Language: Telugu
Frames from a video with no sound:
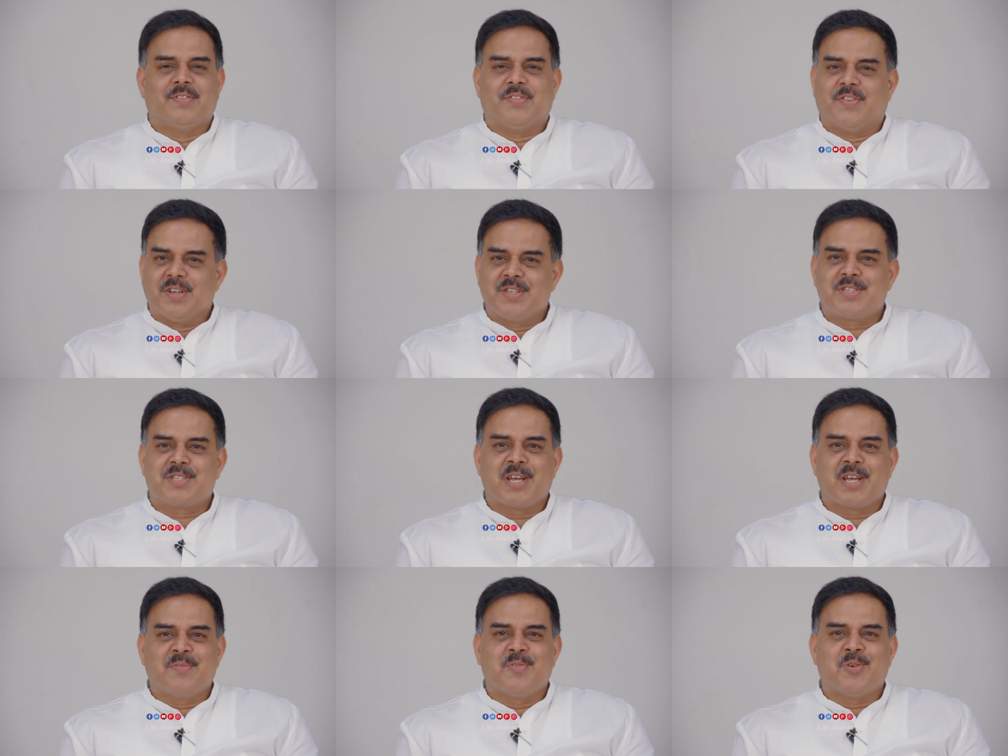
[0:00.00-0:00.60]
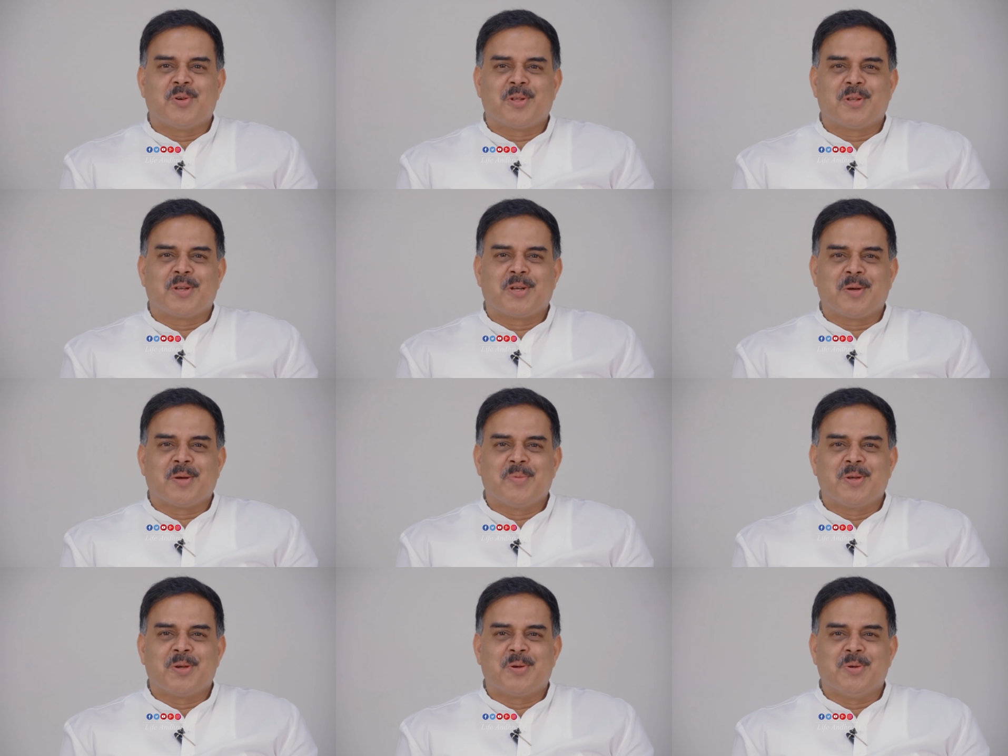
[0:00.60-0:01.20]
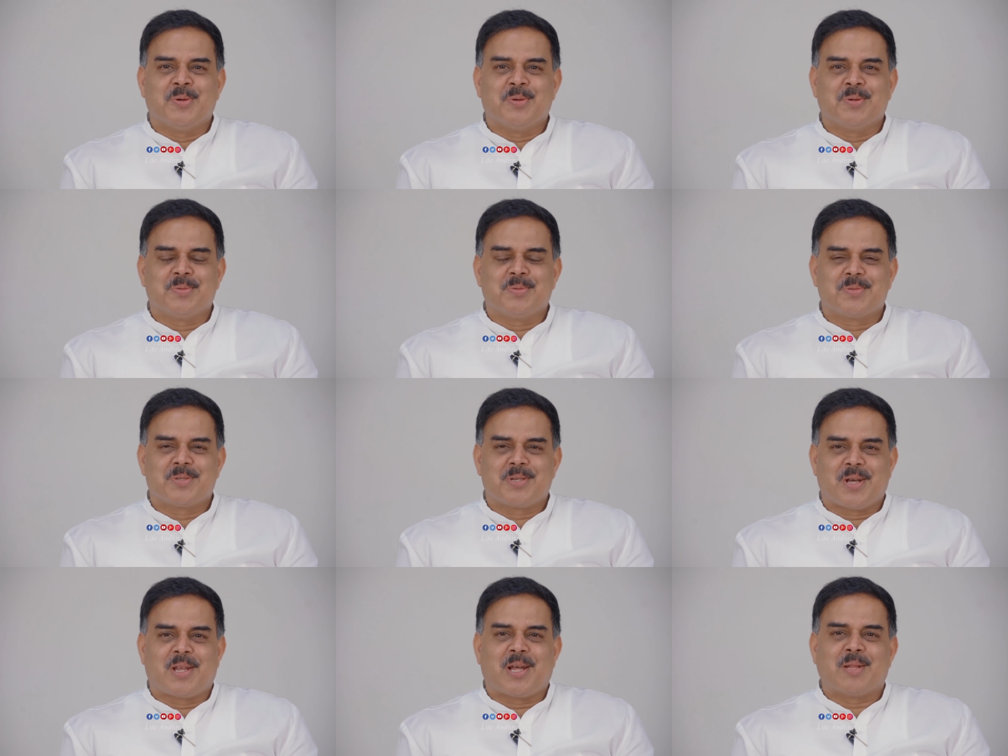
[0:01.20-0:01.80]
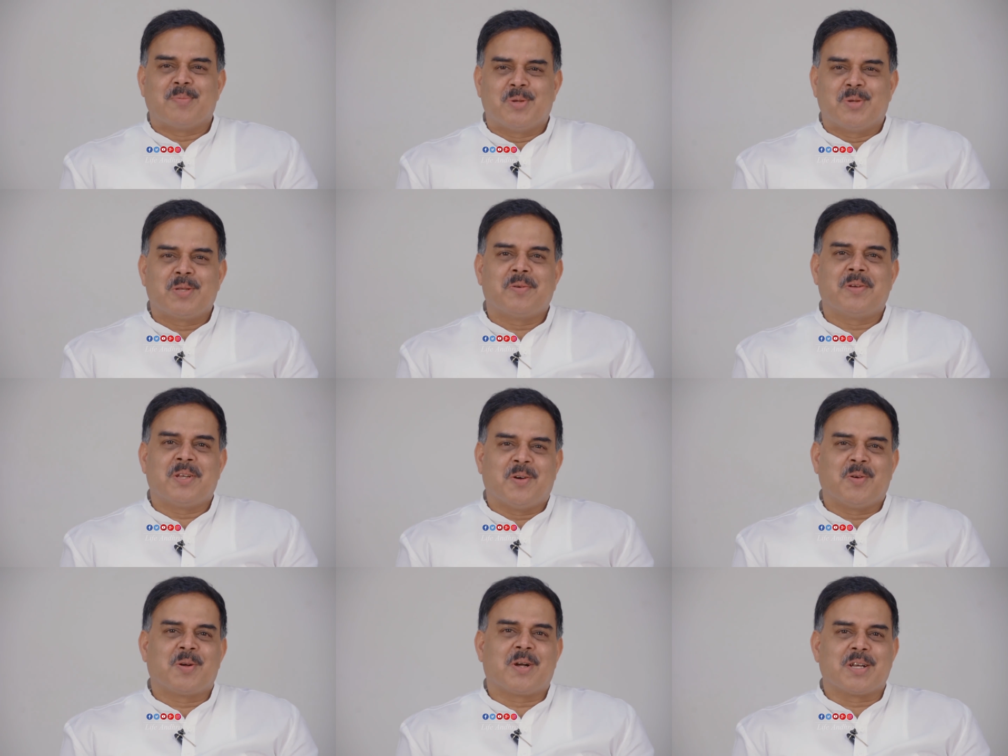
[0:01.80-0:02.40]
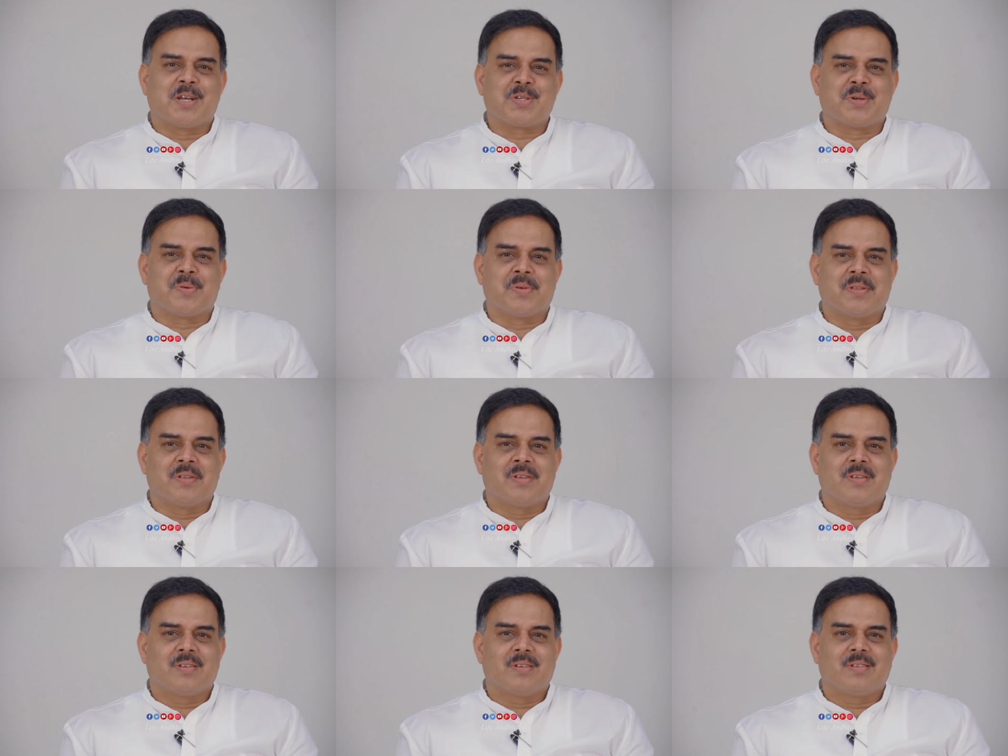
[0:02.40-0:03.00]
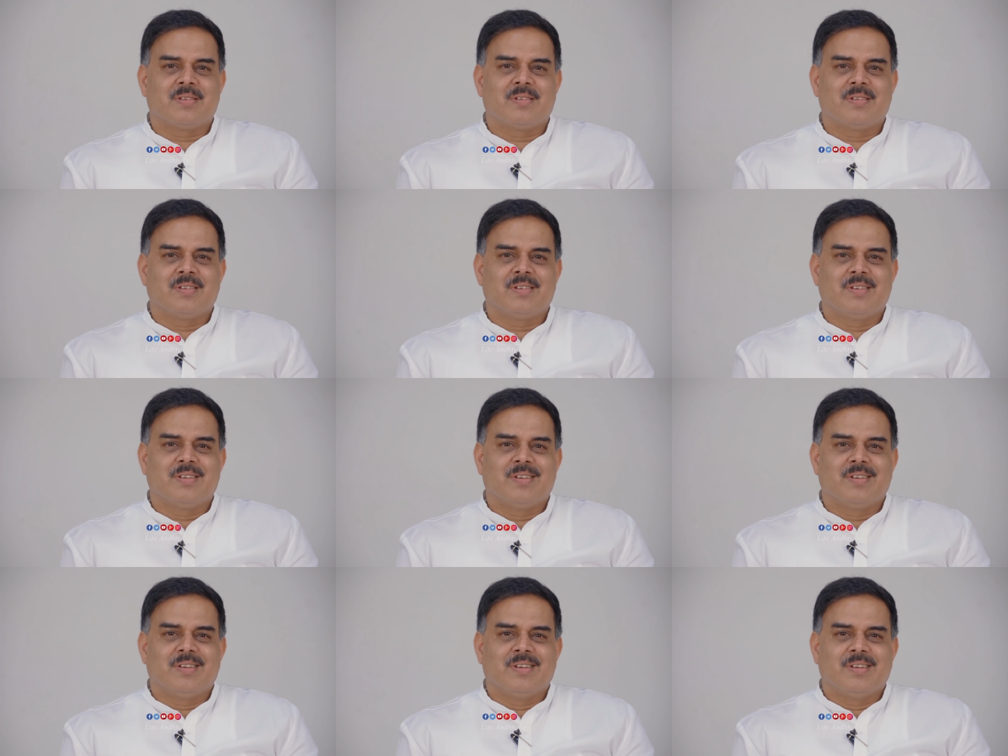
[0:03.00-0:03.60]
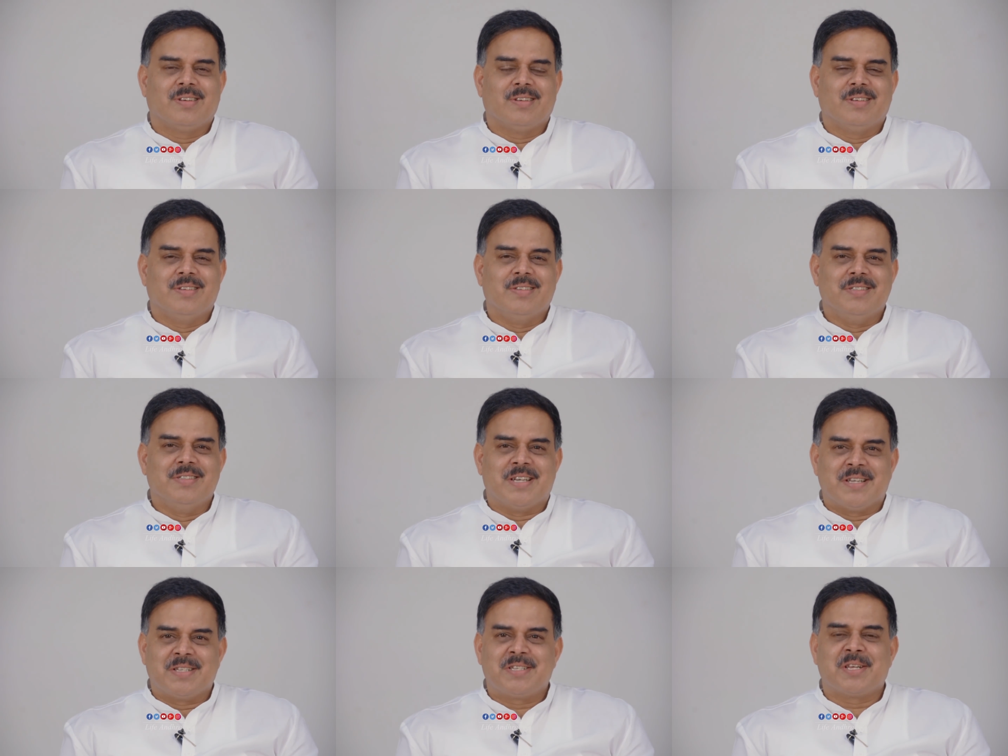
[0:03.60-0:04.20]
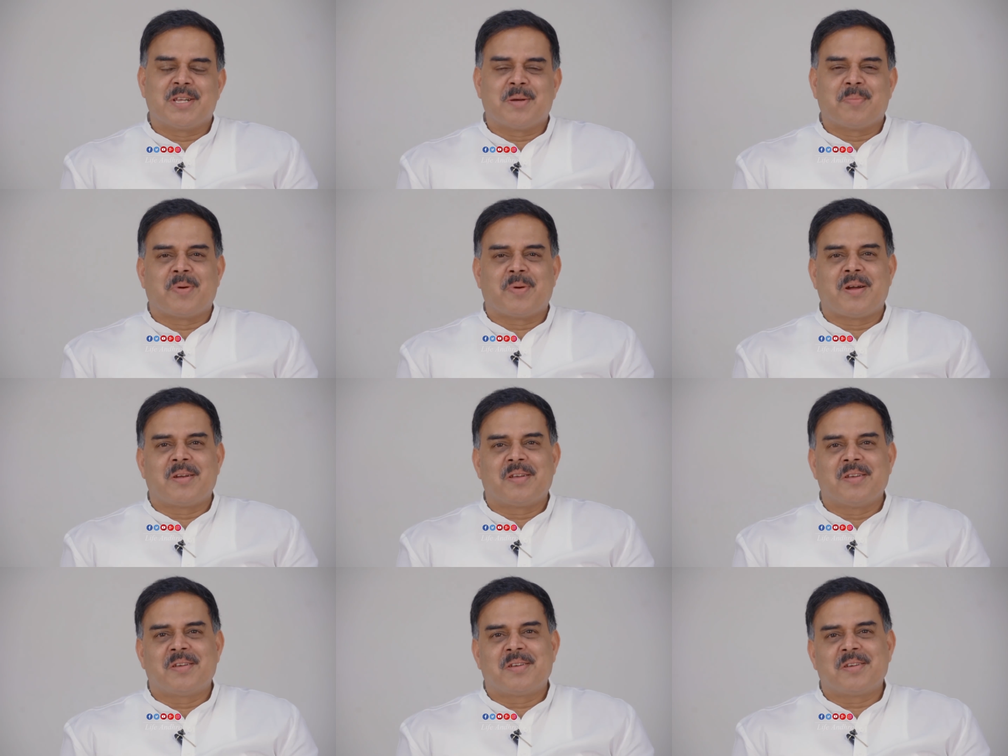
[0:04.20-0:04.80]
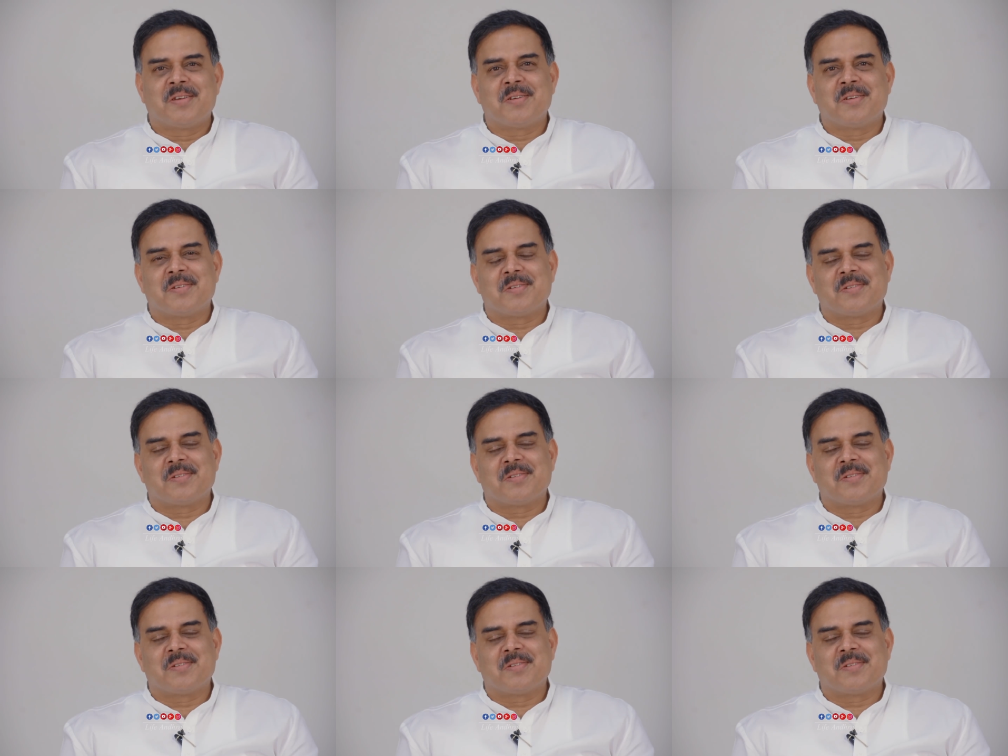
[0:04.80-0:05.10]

ఫస్ట్ టైం ఓటర్గా మీకు చాలా అద్భుతమైన అవకాశం ఇది జనసేన పార్టీకి